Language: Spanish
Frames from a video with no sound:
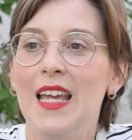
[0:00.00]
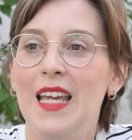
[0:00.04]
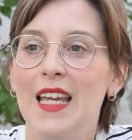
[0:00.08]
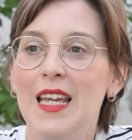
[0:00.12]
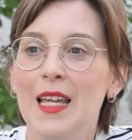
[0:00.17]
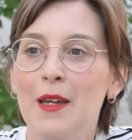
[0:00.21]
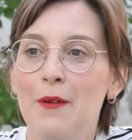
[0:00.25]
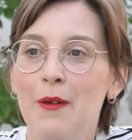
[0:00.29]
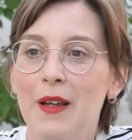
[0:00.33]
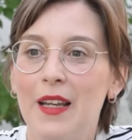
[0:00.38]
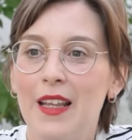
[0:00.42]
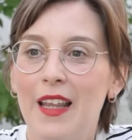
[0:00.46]

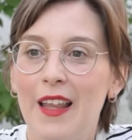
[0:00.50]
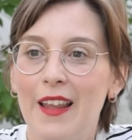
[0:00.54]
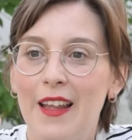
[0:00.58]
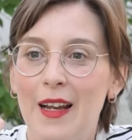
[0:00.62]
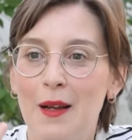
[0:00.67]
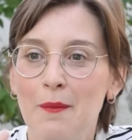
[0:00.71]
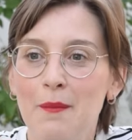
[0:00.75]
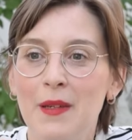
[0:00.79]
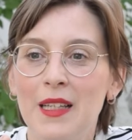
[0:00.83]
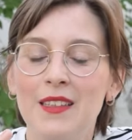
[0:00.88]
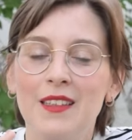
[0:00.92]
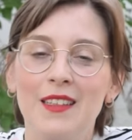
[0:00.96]
Y
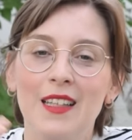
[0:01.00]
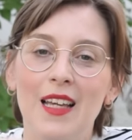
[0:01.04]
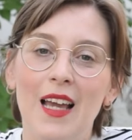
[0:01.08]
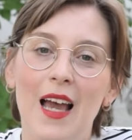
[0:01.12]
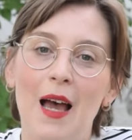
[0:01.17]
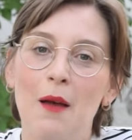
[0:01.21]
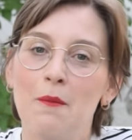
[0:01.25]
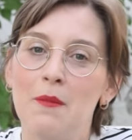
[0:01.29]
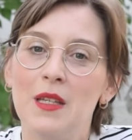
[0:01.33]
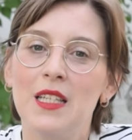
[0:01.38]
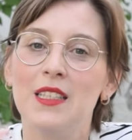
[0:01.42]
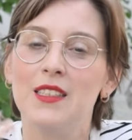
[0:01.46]
verdaderamente
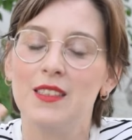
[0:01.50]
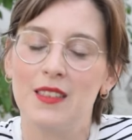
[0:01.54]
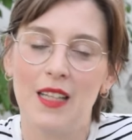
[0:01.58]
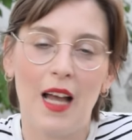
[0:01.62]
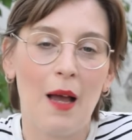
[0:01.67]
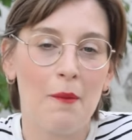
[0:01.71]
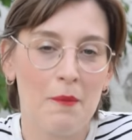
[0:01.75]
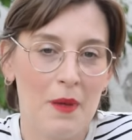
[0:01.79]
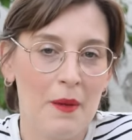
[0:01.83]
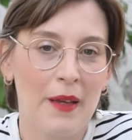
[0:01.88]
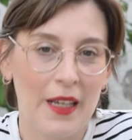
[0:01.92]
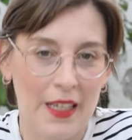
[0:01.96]
a mí, es,
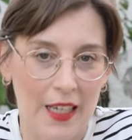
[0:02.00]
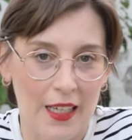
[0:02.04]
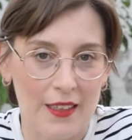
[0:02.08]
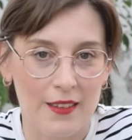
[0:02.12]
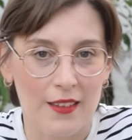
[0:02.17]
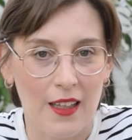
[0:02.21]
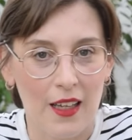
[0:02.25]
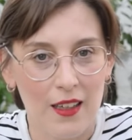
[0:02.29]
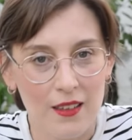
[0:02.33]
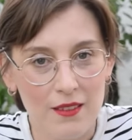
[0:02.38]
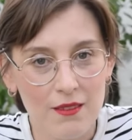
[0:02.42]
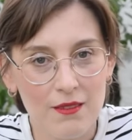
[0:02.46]
a mí me
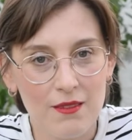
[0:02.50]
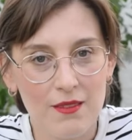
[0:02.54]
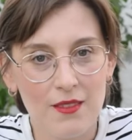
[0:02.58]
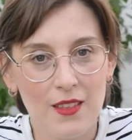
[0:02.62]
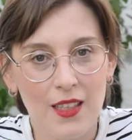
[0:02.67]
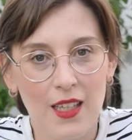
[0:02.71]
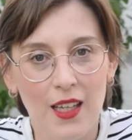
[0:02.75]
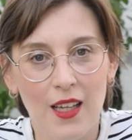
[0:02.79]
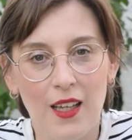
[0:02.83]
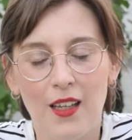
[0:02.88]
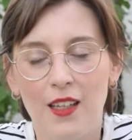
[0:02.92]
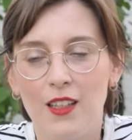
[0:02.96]
encanta.
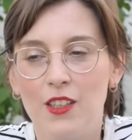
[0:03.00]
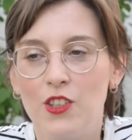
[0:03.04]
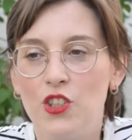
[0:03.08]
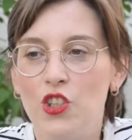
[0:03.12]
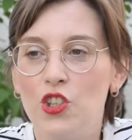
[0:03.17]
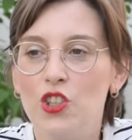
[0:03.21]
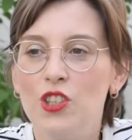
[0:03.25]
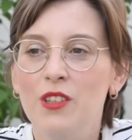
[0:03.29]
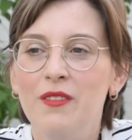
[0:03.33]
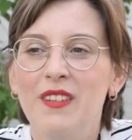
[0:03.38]
Yo si